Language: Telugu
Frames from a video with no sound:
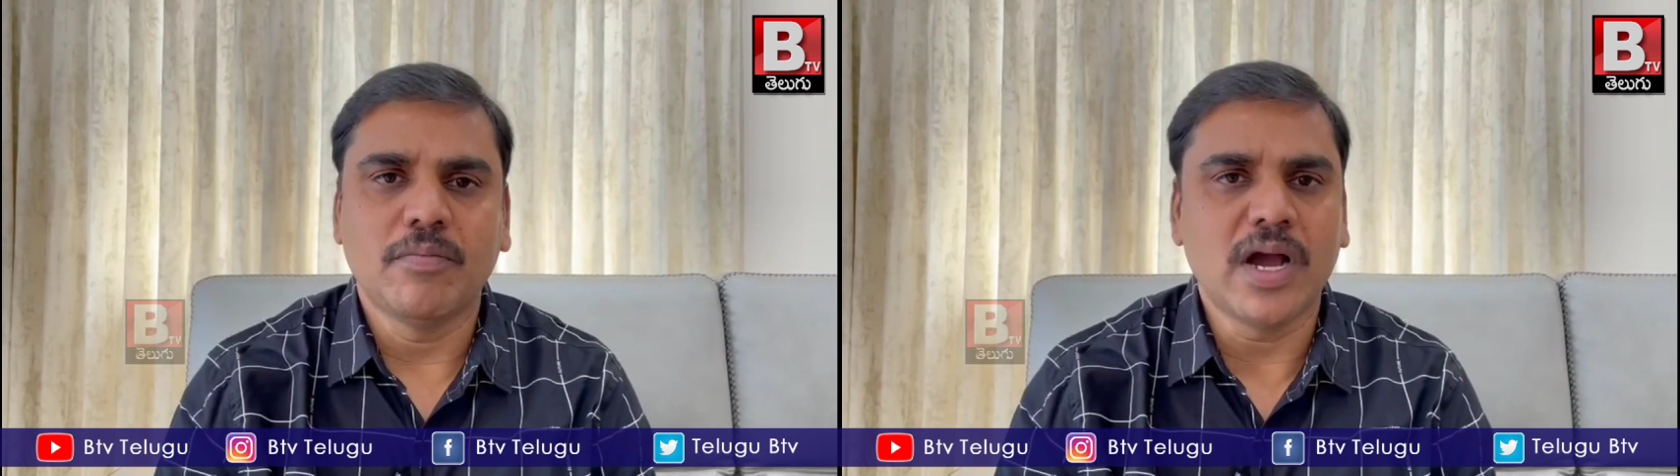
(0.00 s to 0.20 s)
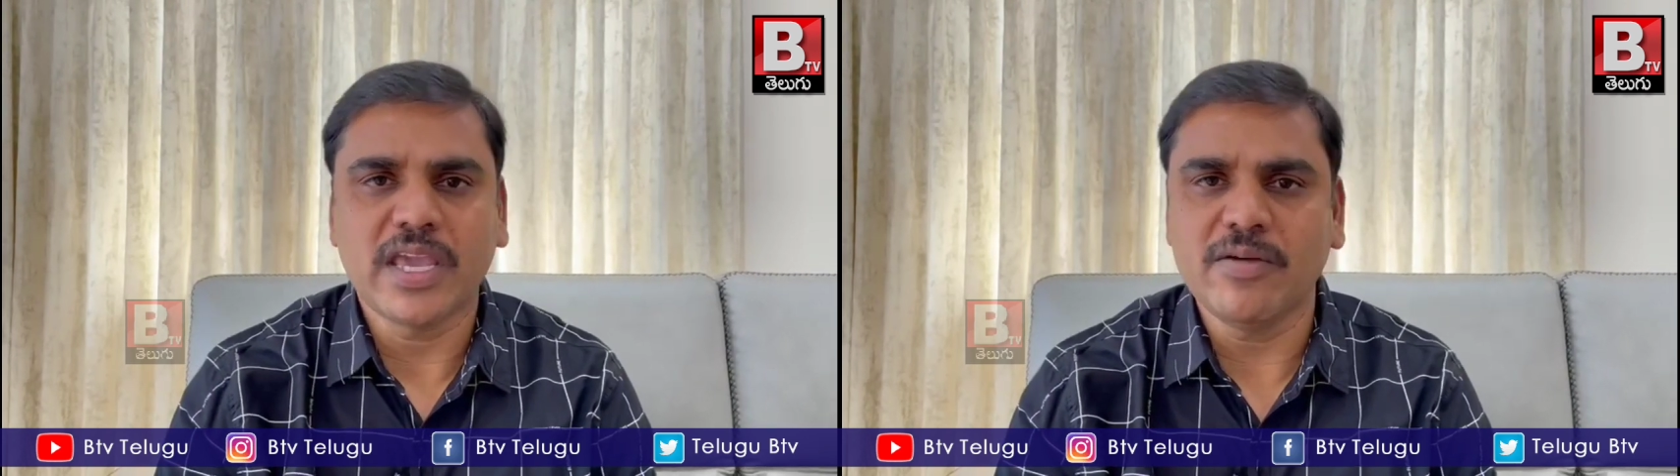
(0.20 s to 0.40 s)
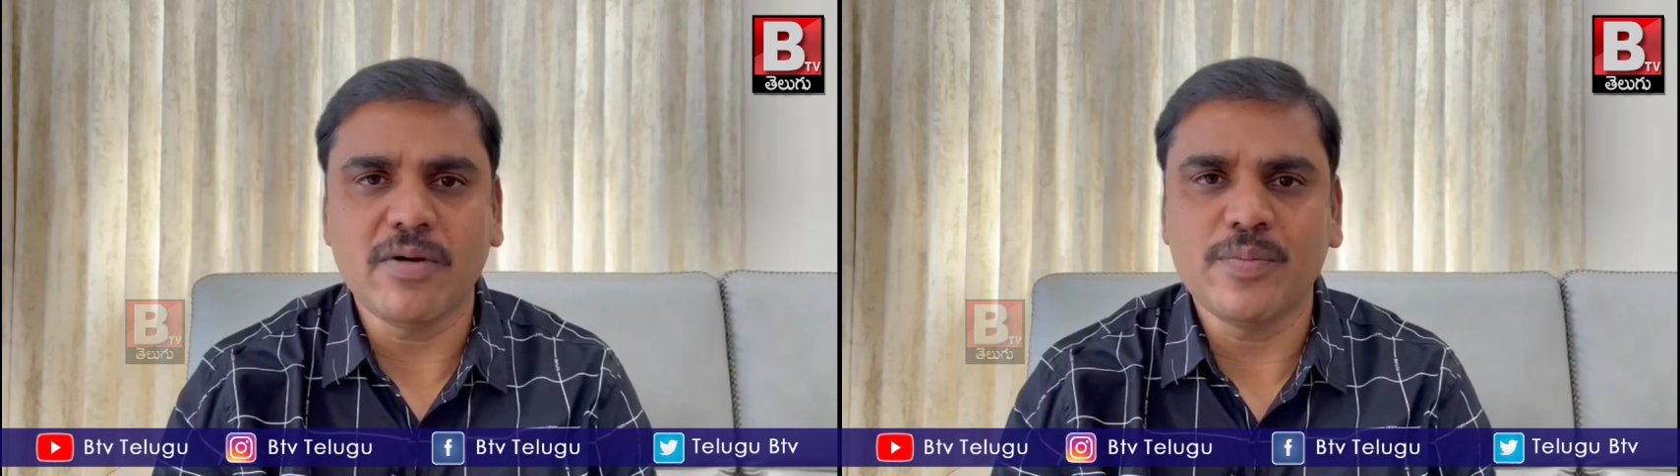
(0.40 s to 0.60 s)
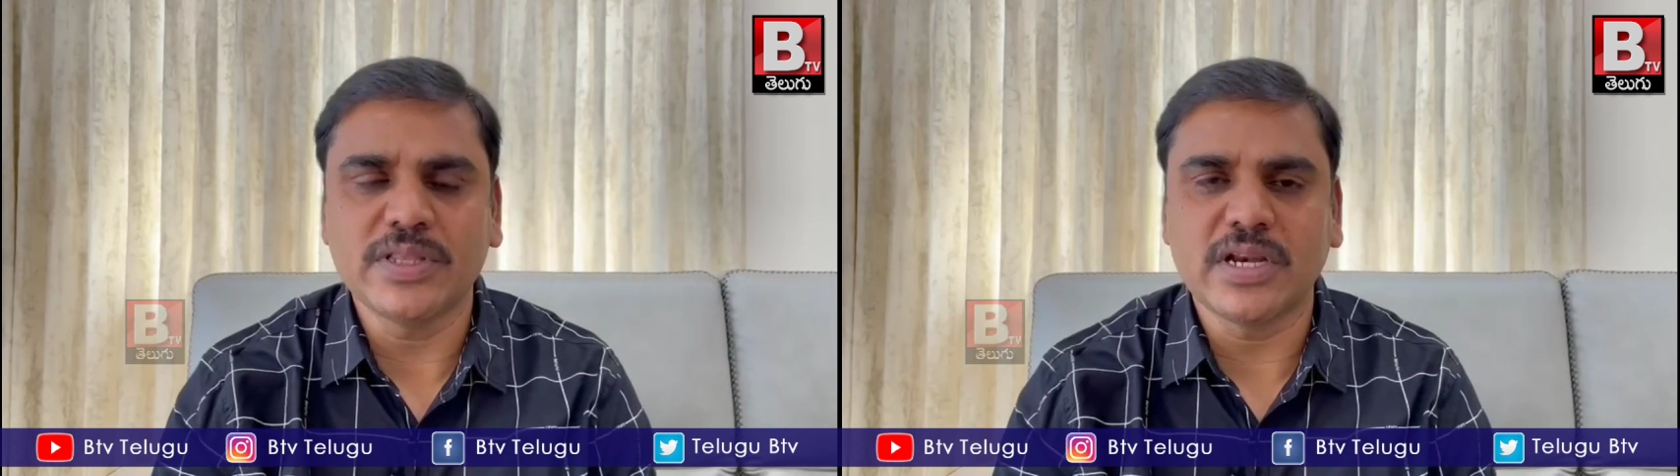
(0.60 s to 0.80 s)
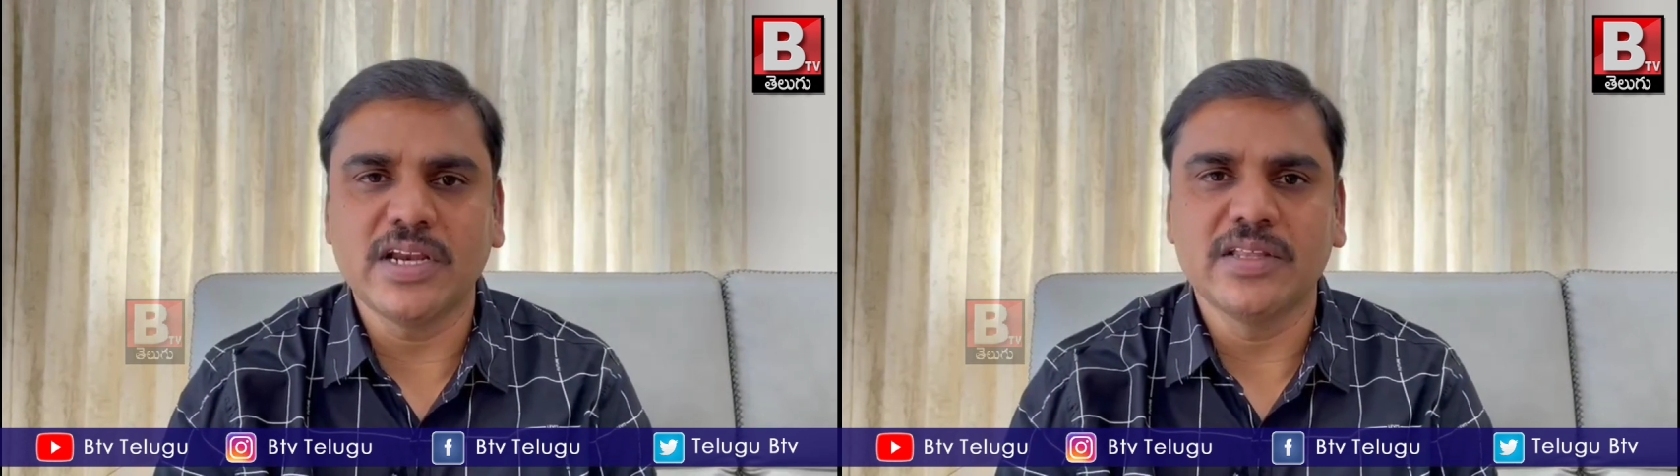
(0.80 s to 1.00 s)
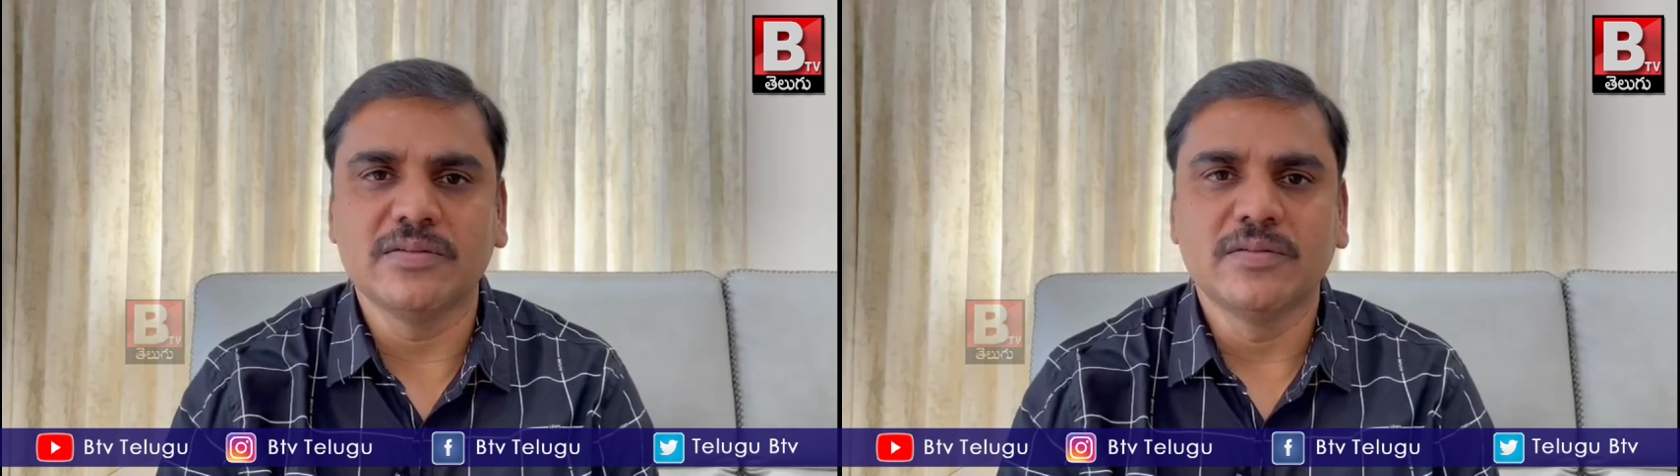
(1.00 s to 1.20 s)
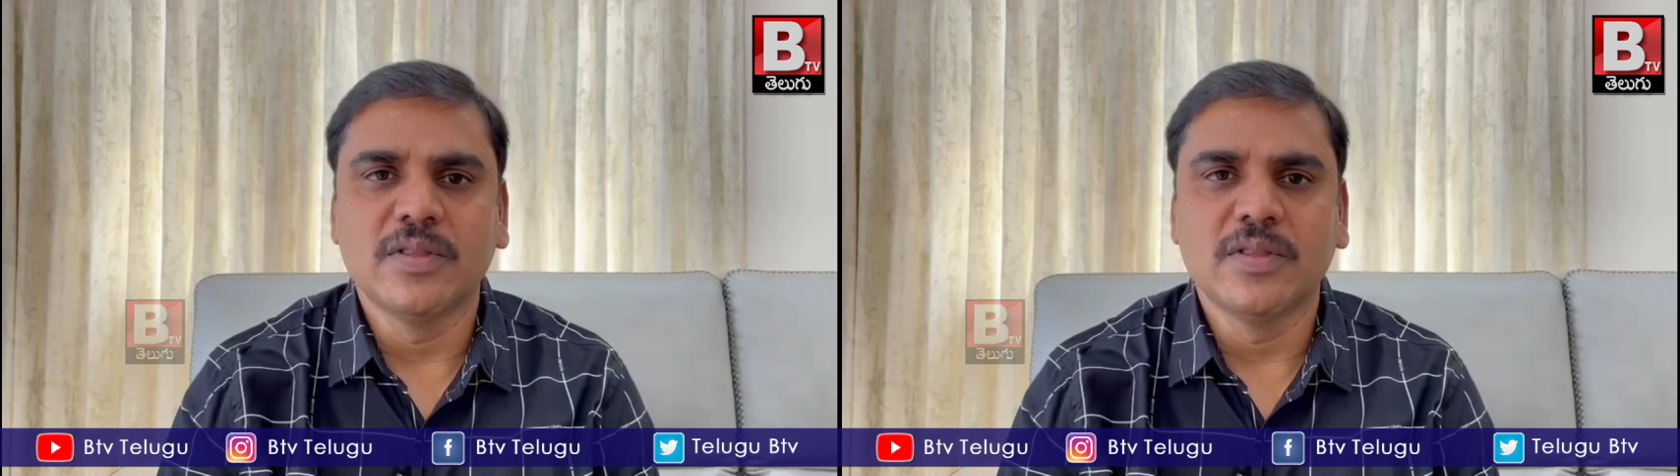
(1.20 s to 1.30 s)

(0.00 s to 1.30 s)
మాకేం అభ్యంతరం లేదు